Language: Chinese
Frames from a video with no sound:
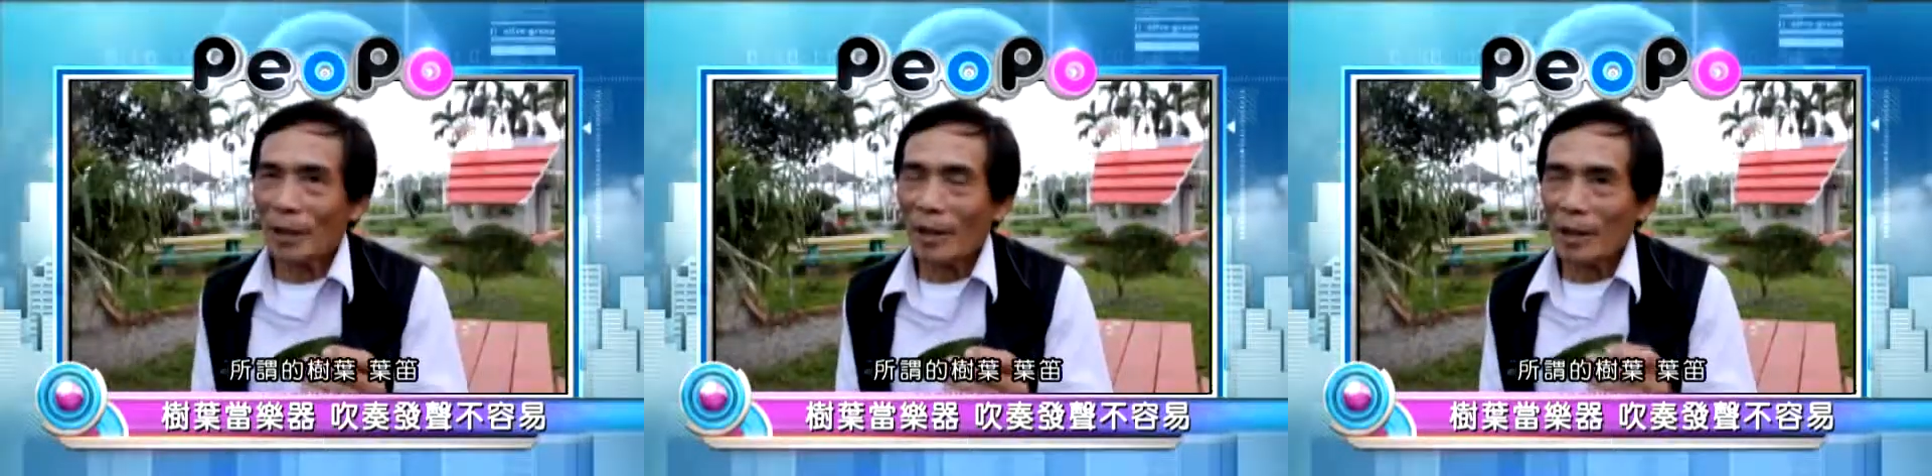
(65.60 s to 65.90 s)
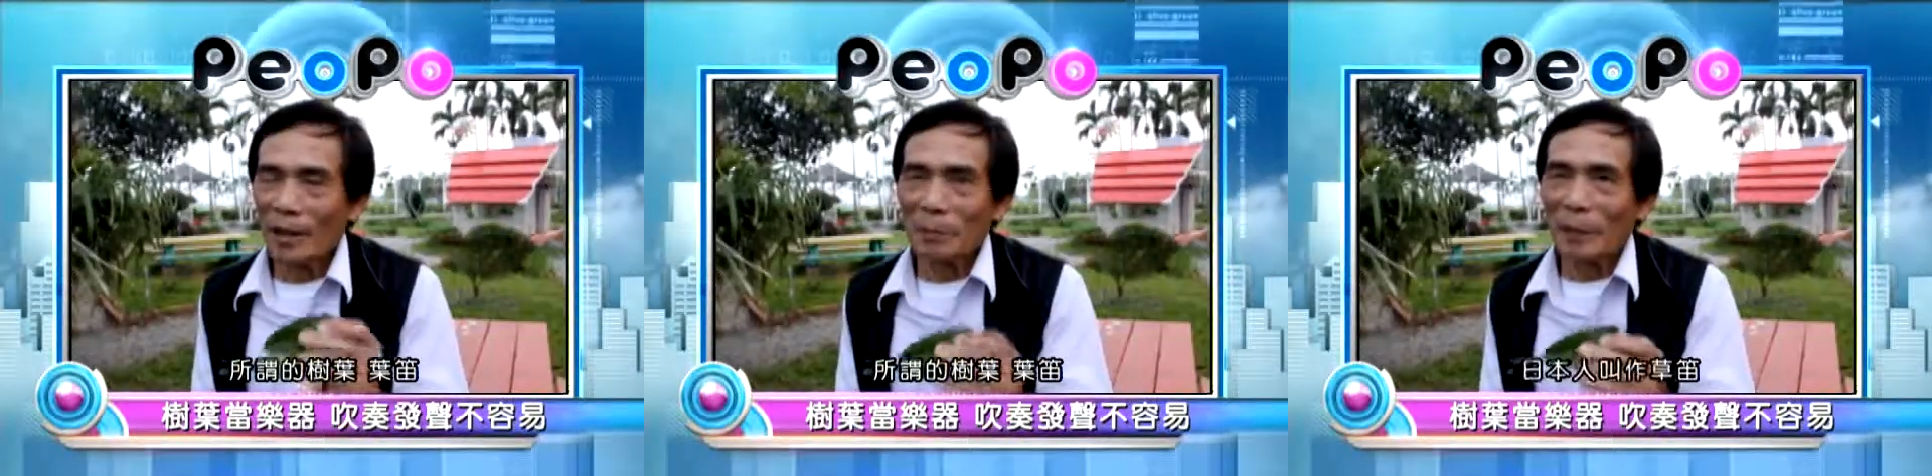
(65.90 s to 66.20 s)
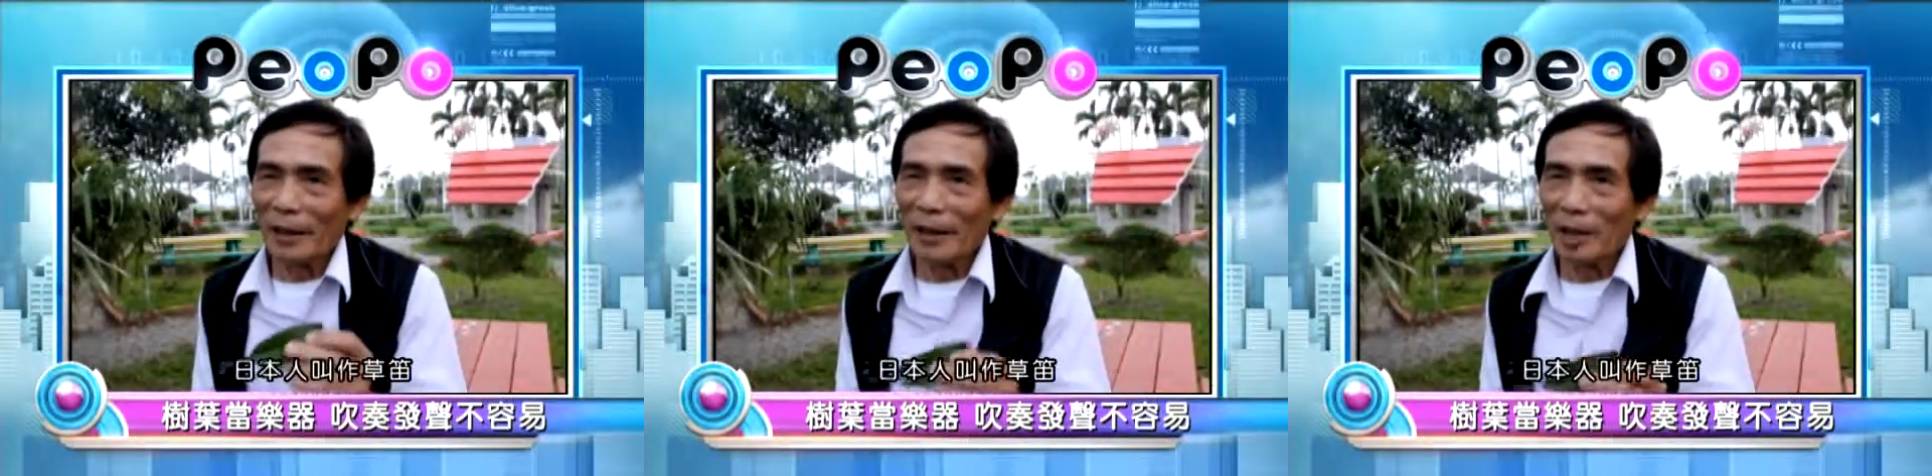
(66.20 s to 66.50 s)
那日
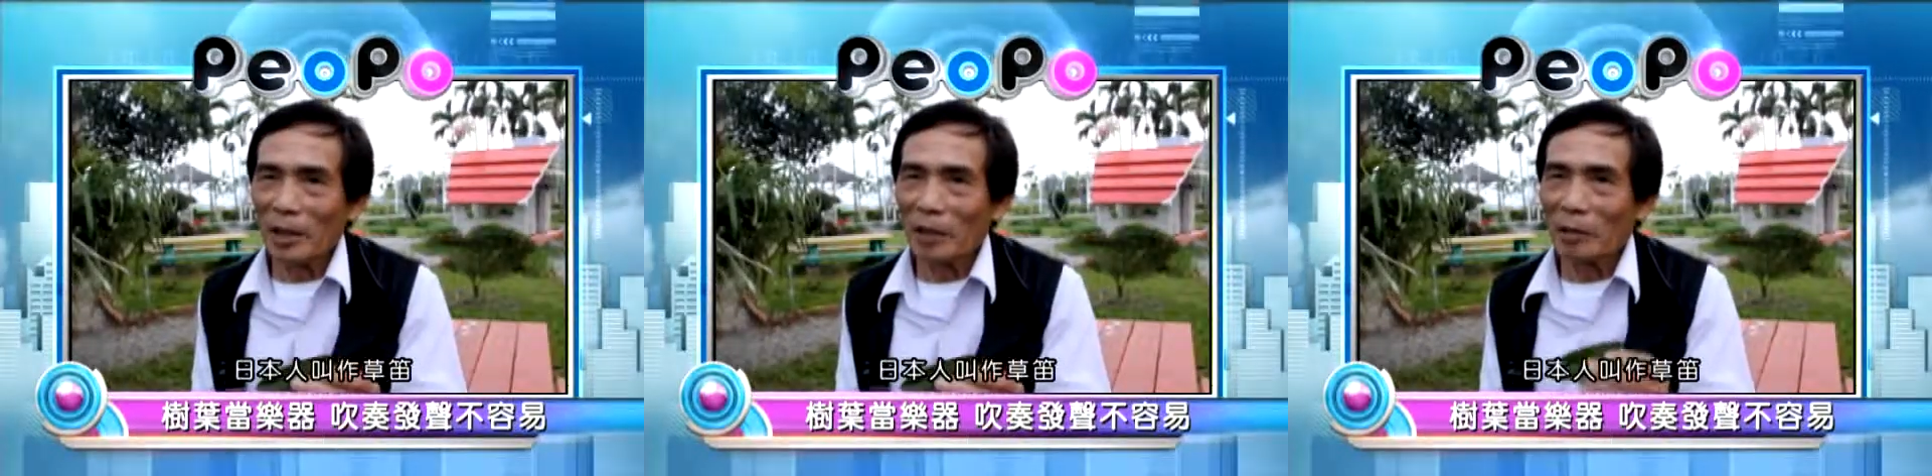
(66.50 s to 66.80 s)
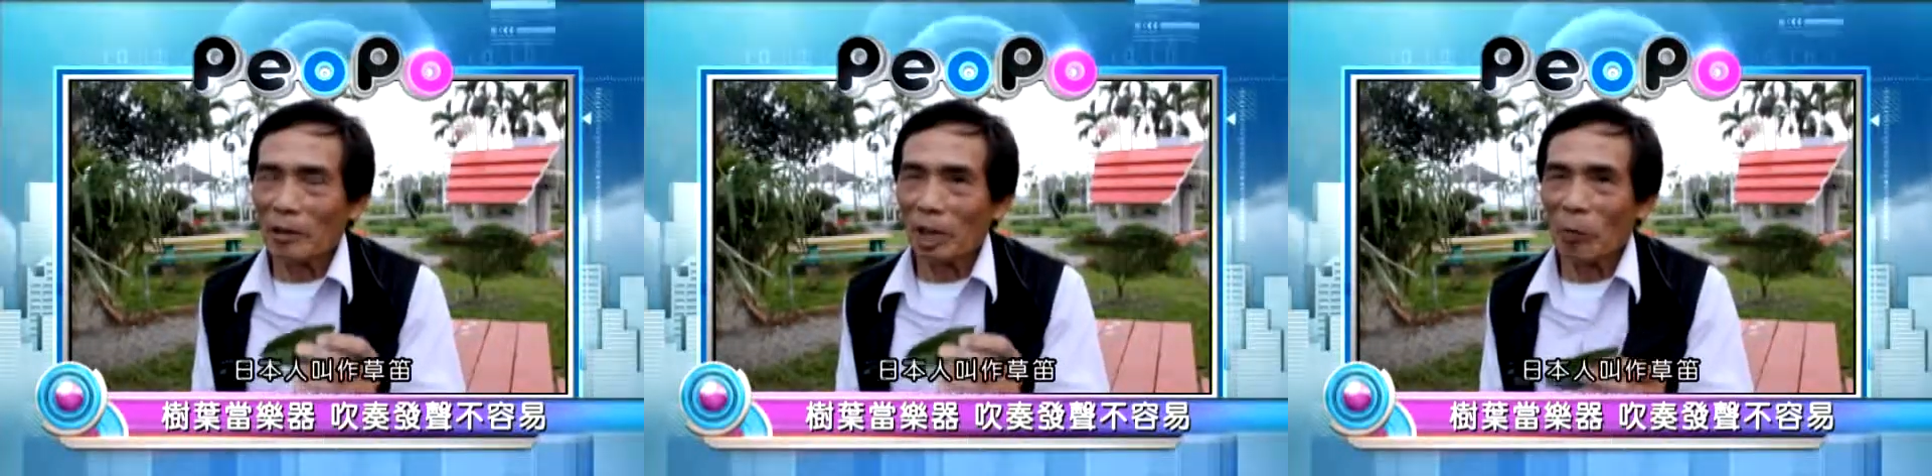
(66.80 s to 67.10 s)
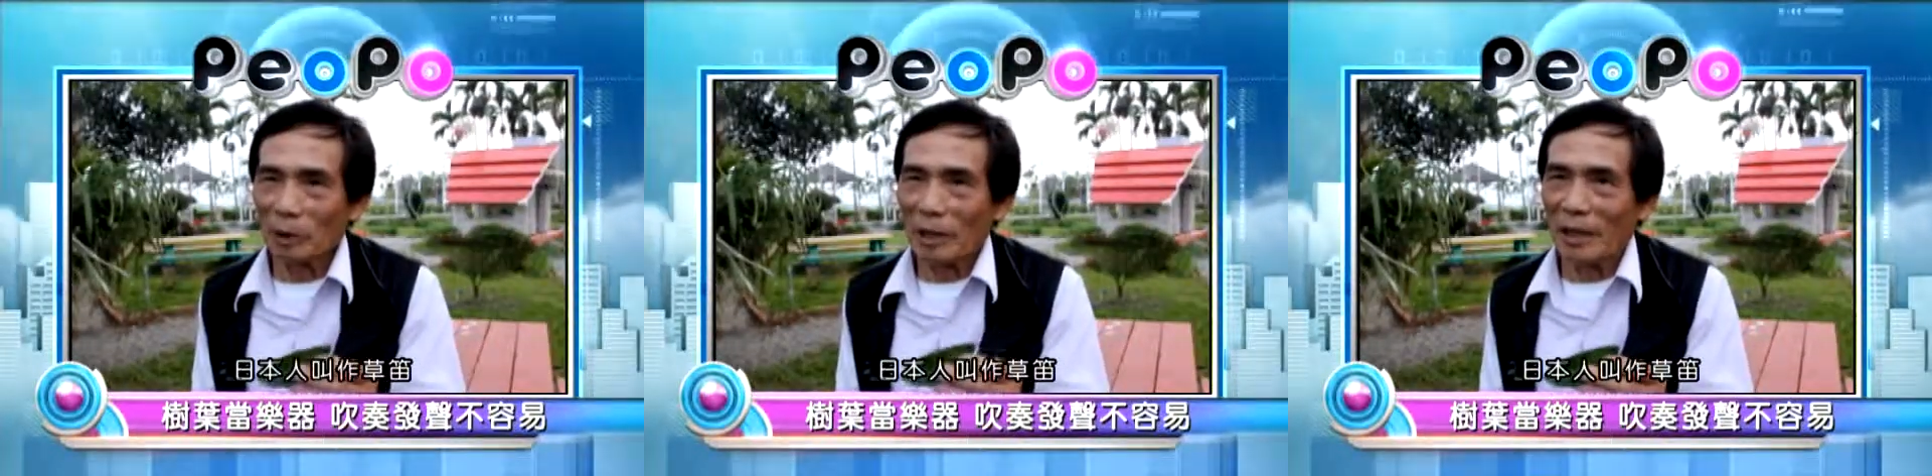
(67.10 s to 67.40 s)
本人他叫做草
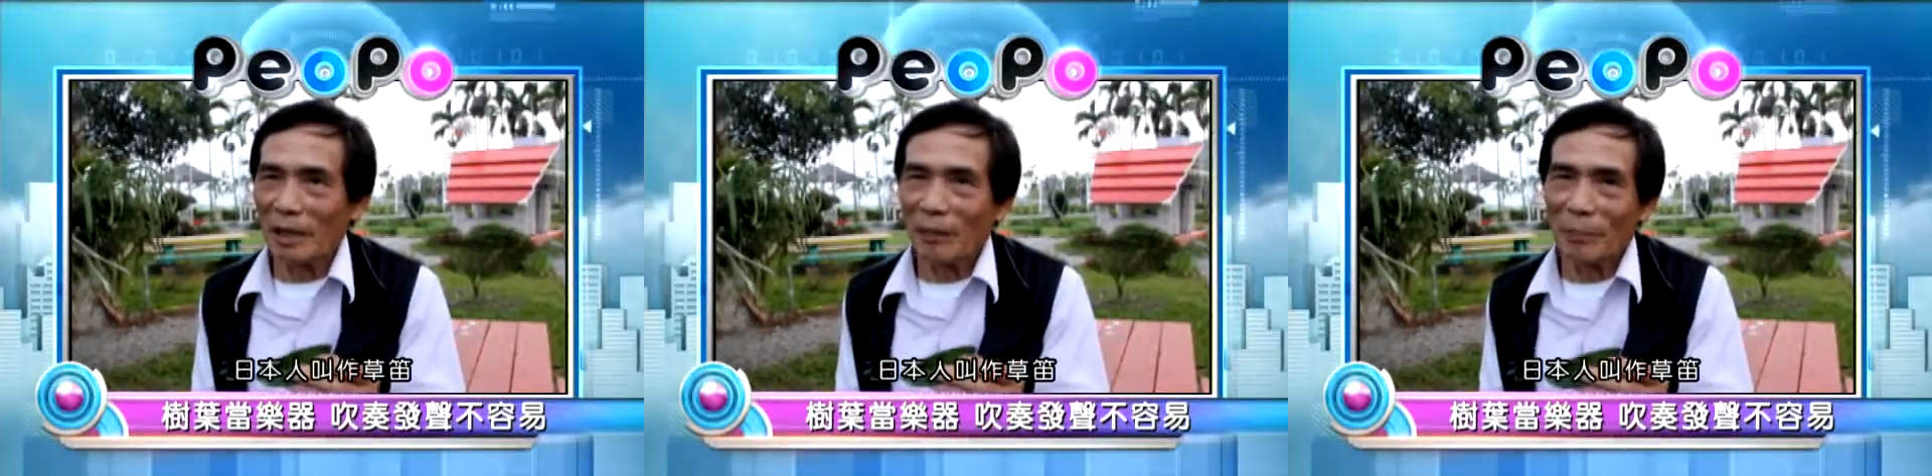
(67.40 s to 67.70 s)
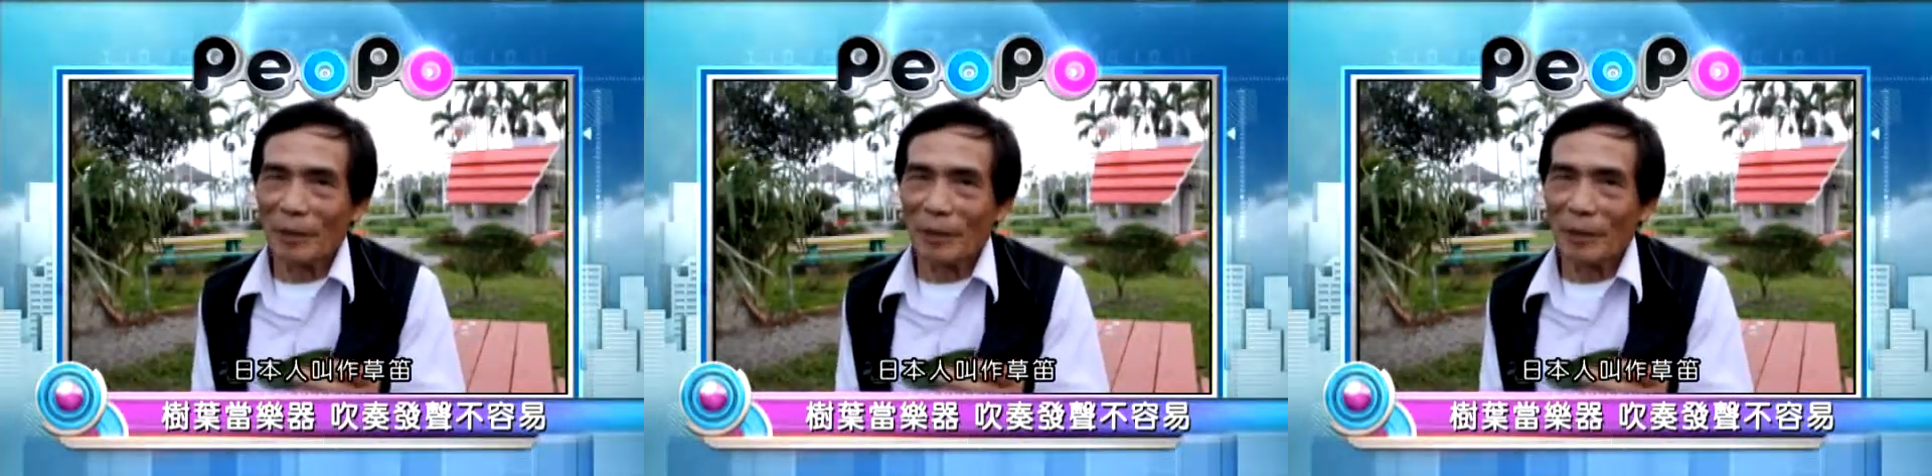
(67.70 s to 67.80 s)
底啊，